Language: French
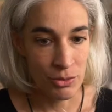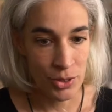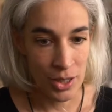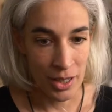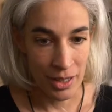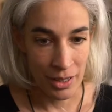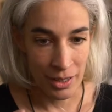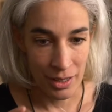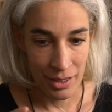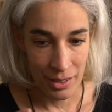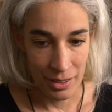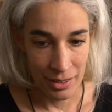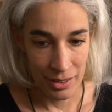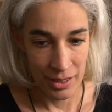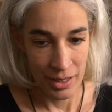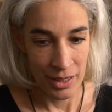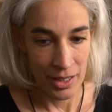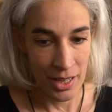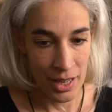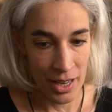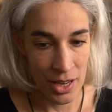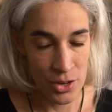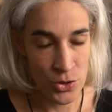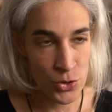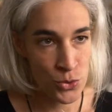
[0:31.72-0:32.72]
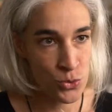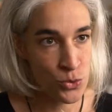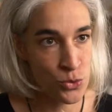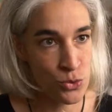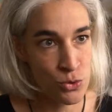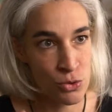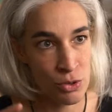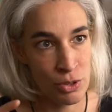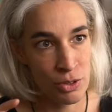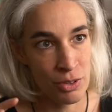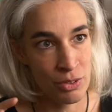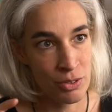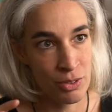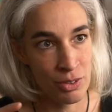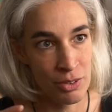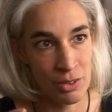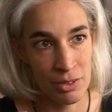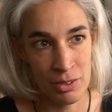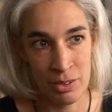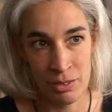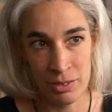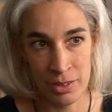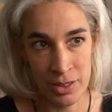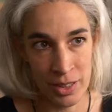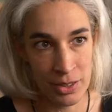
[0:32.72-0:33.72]
voilà, un jour
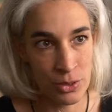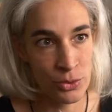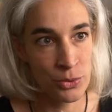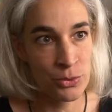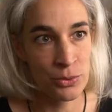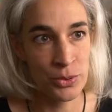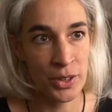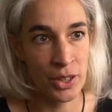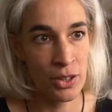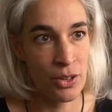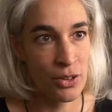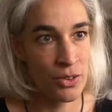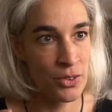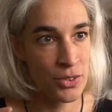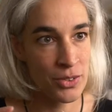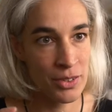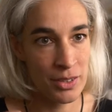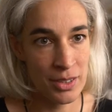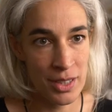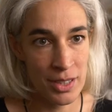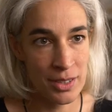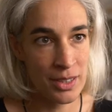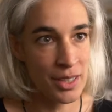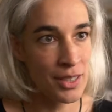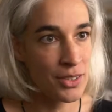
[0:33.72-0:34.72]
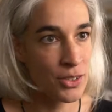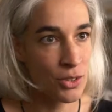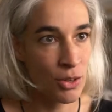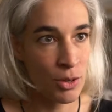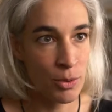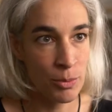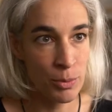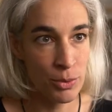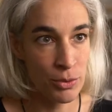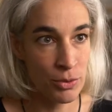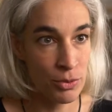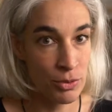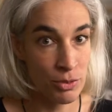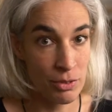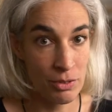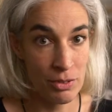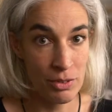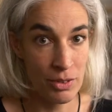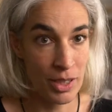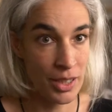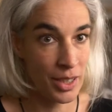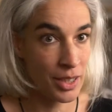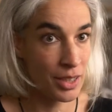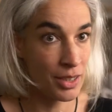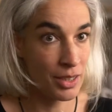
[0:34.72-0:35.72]
euh, des conférences, des exemples
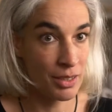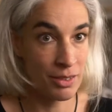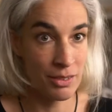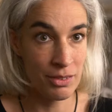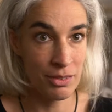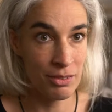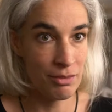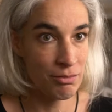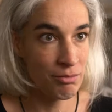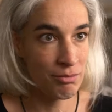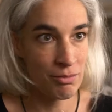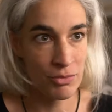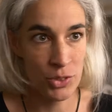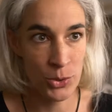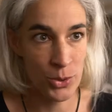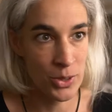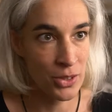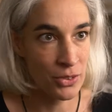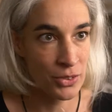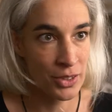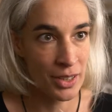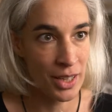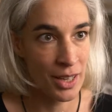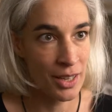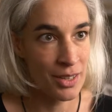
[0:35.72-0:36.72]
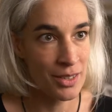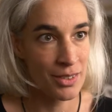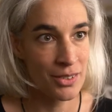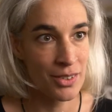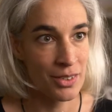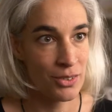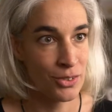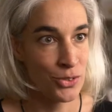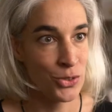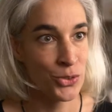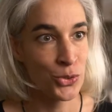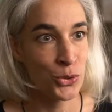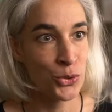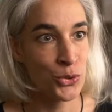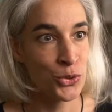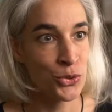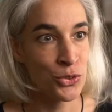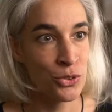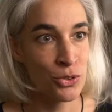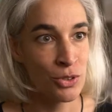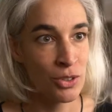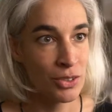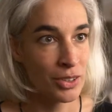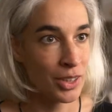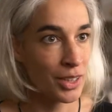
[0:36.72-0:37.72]
euh, et 75
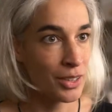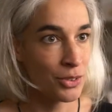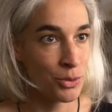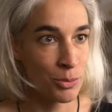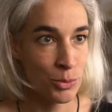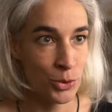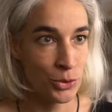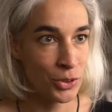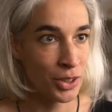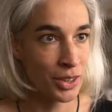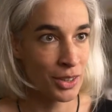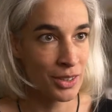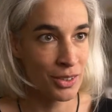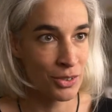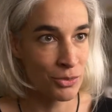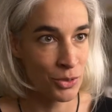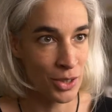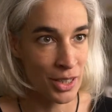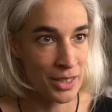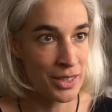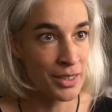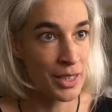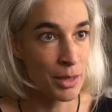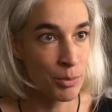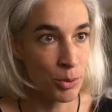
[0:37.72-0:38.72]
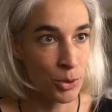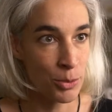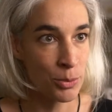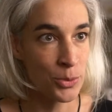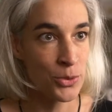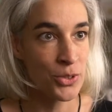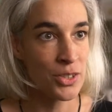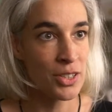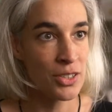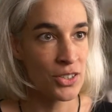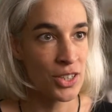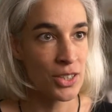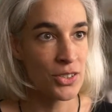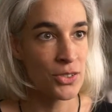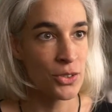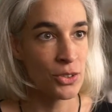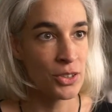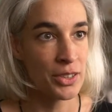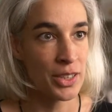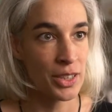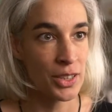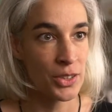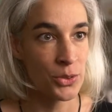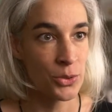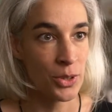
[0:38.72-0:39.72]
structures en train de montrer euh, voilà ce qu'elles proposent déjà sur le
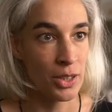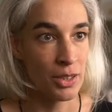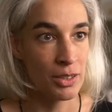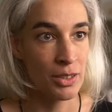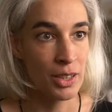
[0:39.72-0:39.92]
territoire.